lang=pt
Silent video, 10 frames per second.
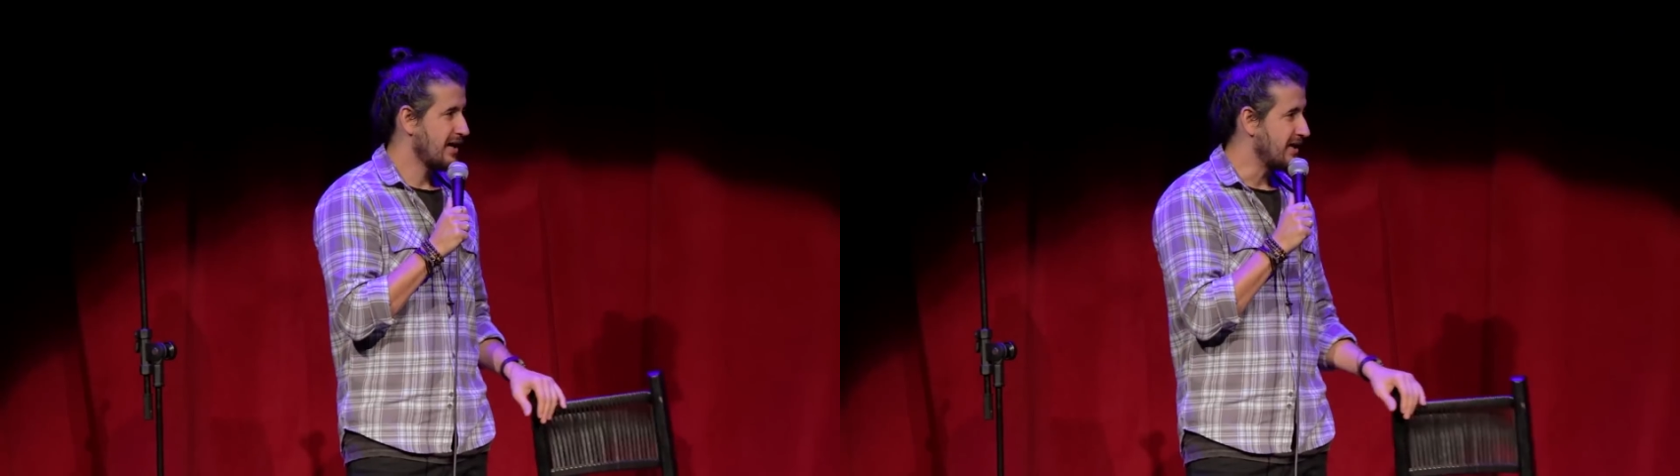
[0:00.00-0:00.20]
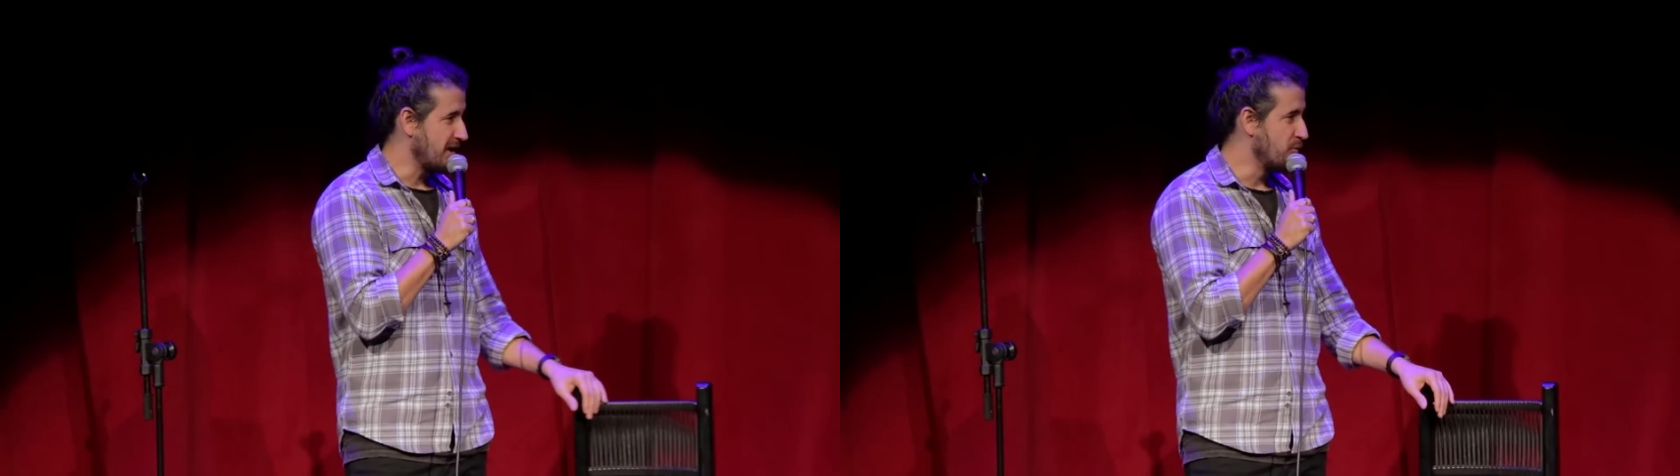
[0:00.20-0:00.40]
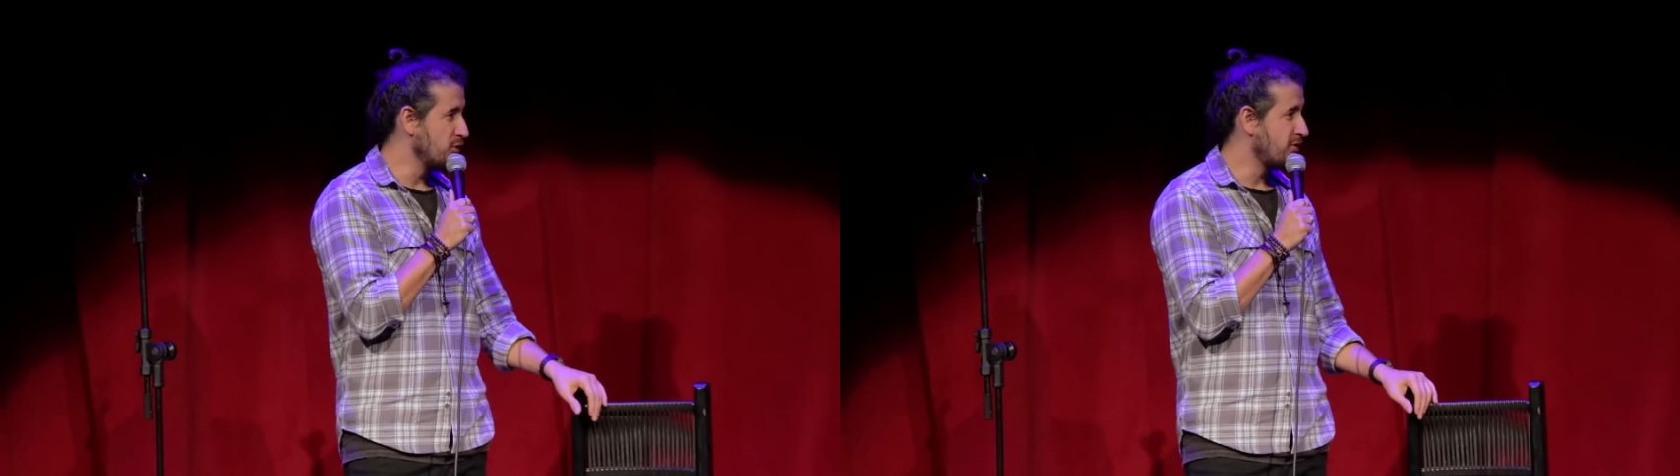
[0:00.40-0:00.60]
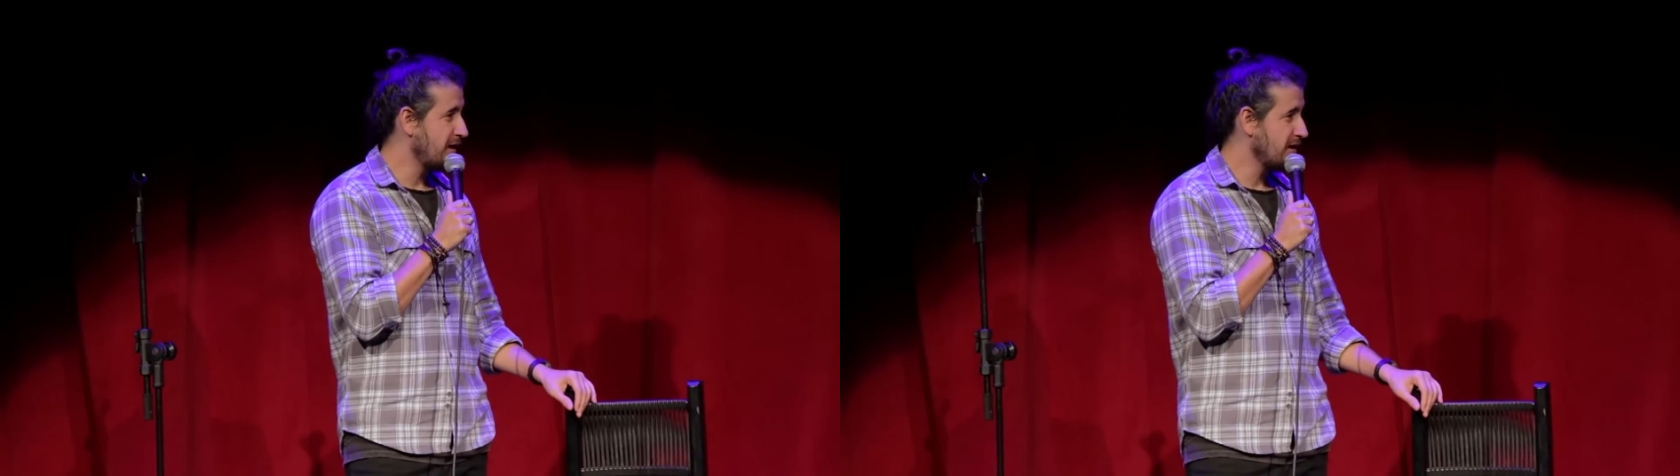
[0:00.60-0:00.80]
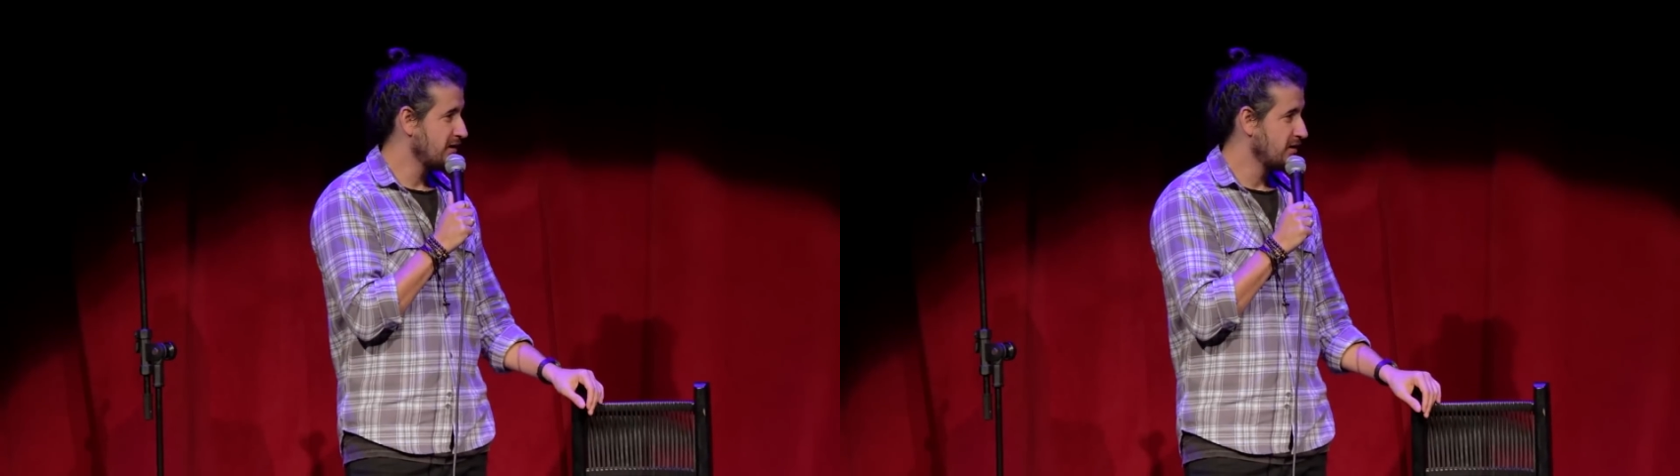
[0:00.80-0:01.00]
Cara, tem muito,
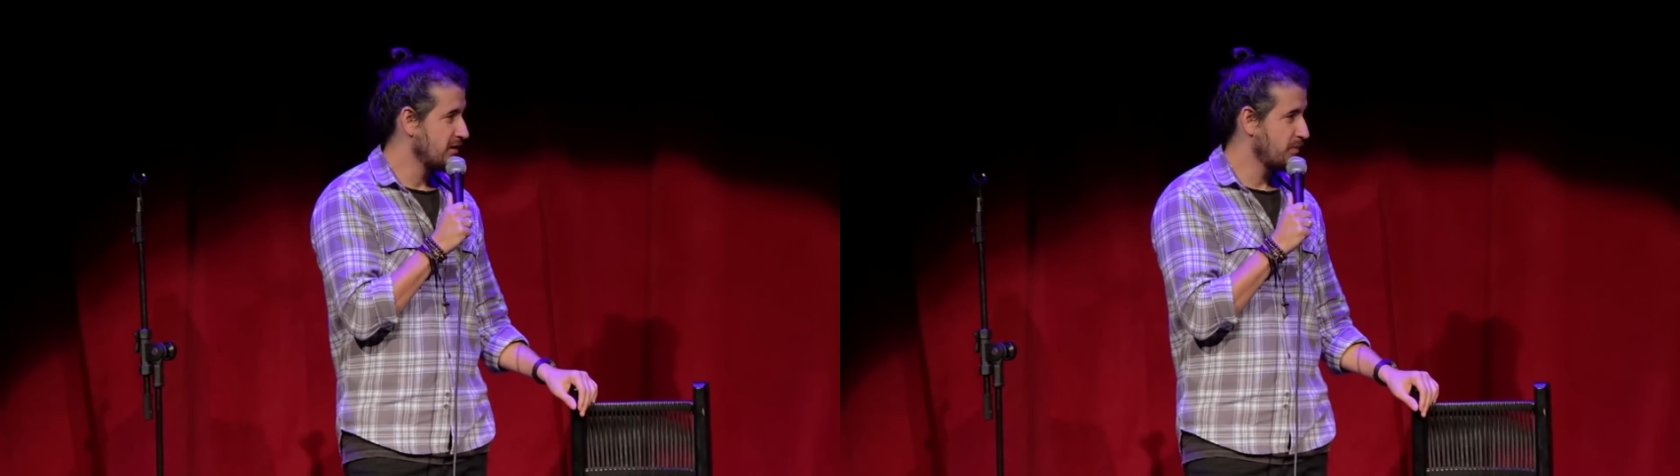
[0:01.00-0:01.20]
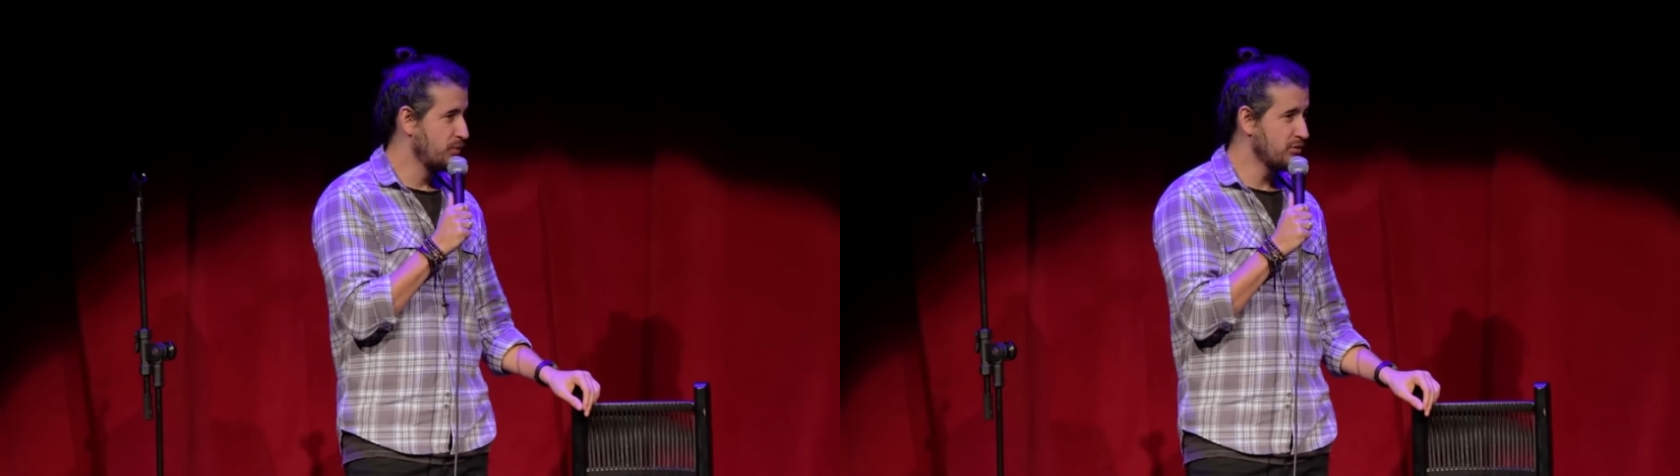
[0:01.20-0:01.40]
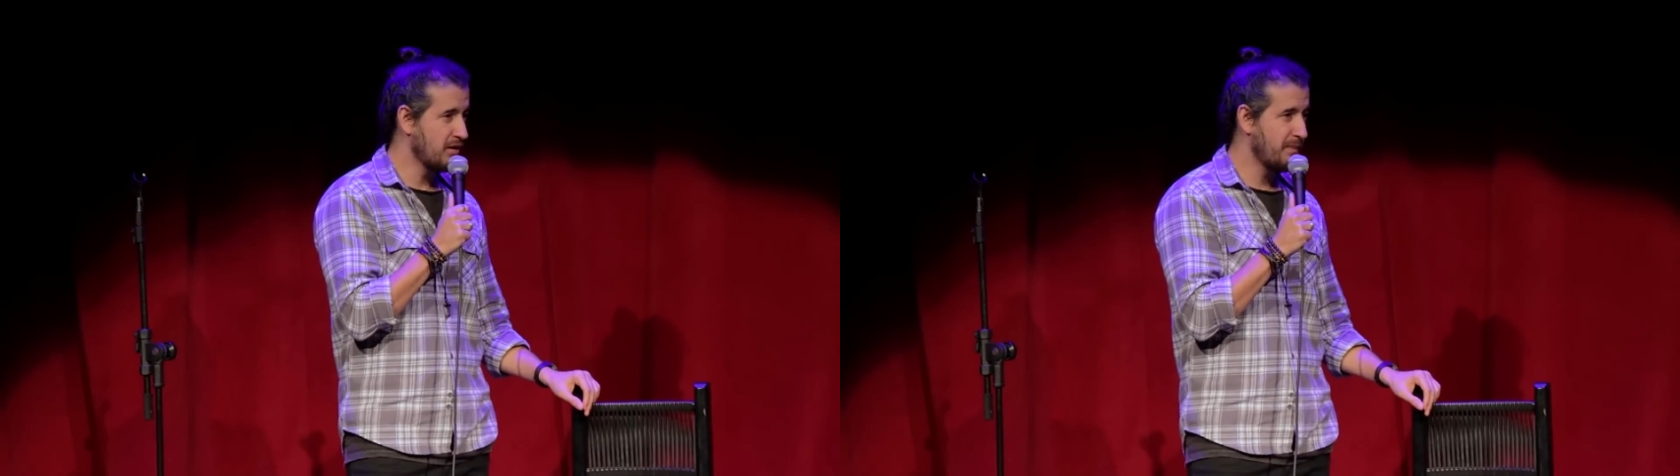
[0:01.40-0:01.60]
né? Puta